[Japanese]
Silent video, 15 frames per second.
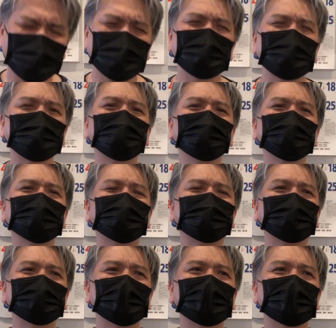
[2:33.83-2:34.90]
はねとにか
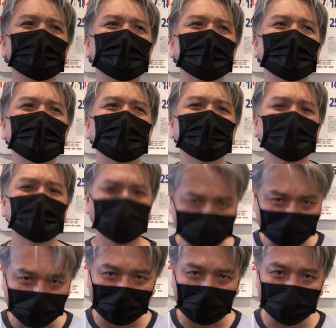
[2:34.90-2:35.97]
くね
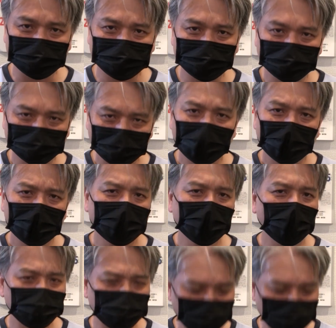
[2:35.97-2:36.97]
安かった。もう